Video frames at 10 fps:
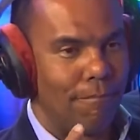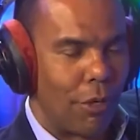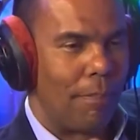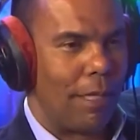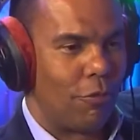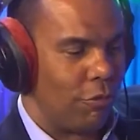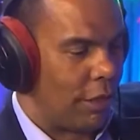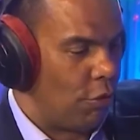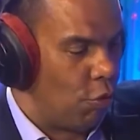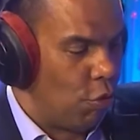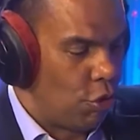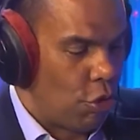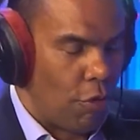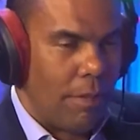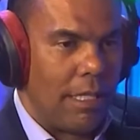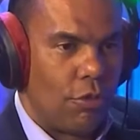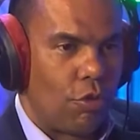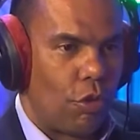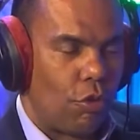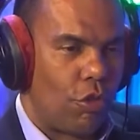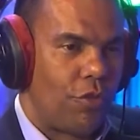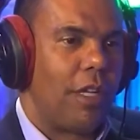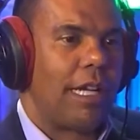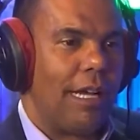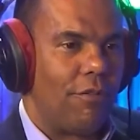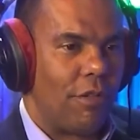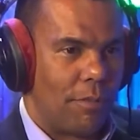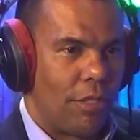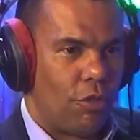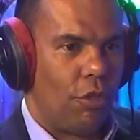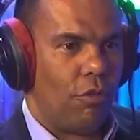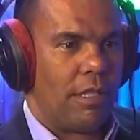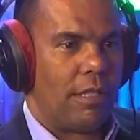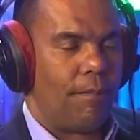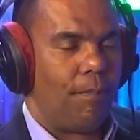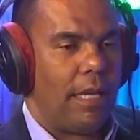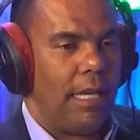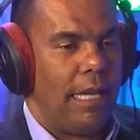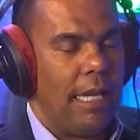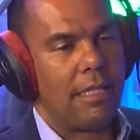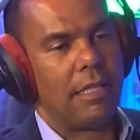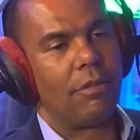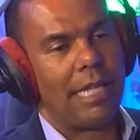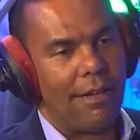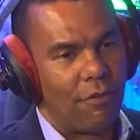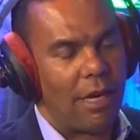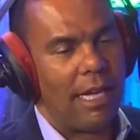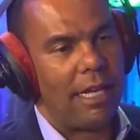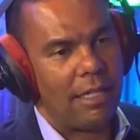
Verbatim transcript: Boa pergunta. Os romanos, quando crucificavam as pessoas, eles não davam a elas.